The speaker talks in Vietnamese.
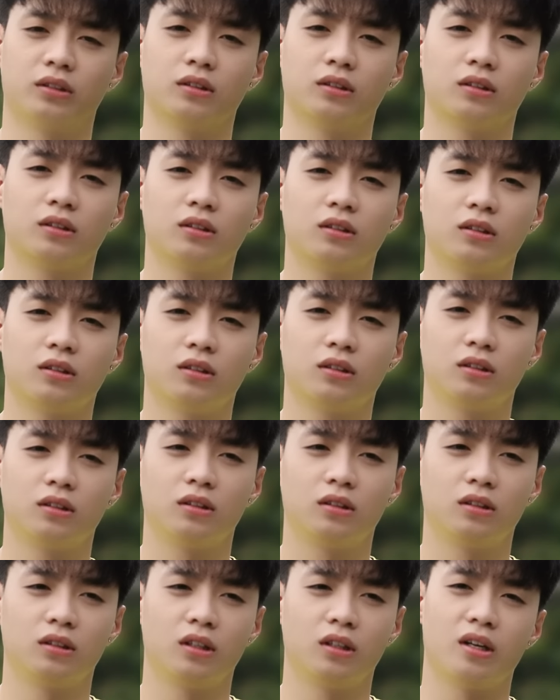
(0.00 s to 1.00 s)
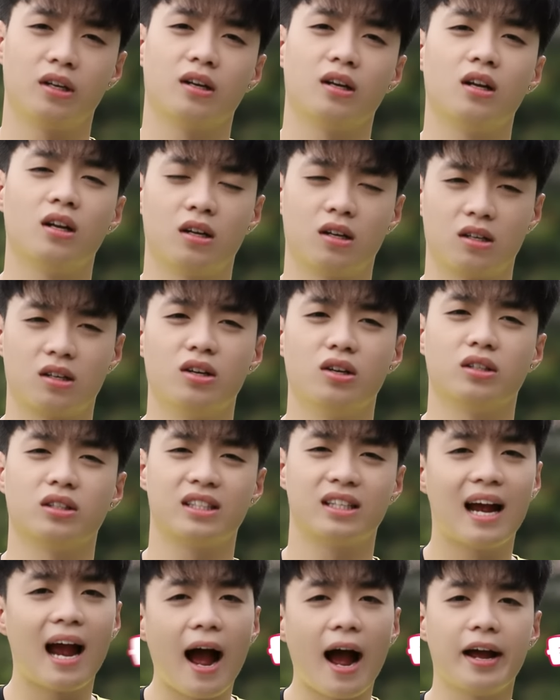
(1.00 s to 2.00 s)
Ba điểm mạnh ở bản thân. Nhìn được được
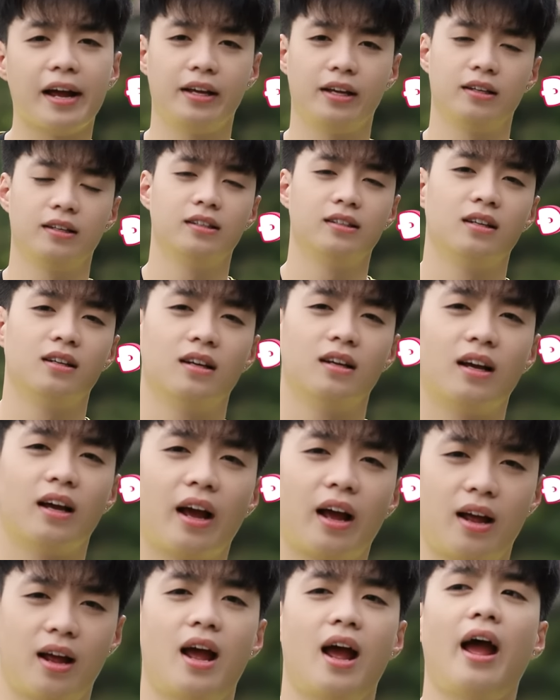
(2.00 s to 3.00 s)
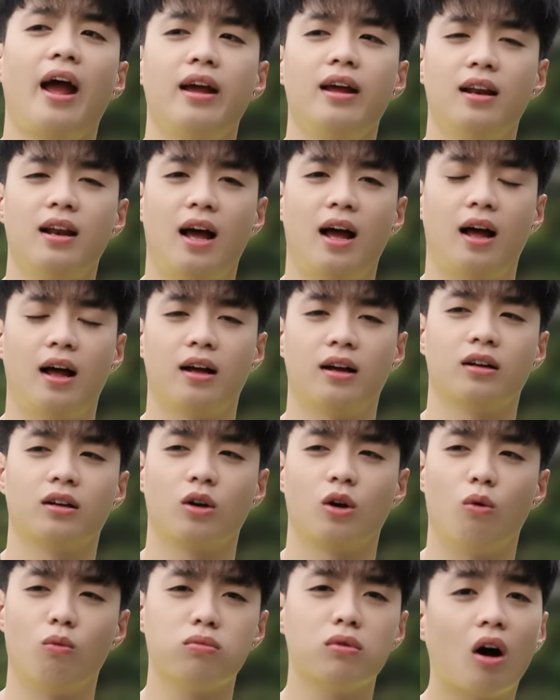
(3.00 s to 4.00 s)
trai. Hai là
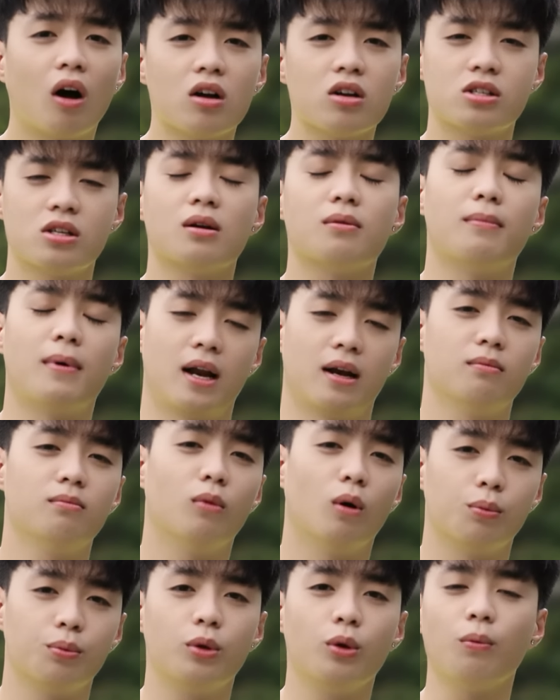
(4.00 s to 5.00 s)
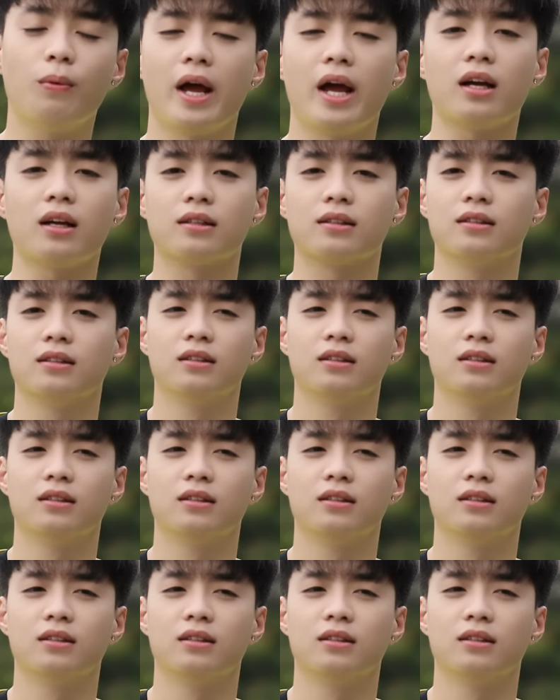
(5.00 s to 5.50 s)
cũng có sức mạnh một chút ép.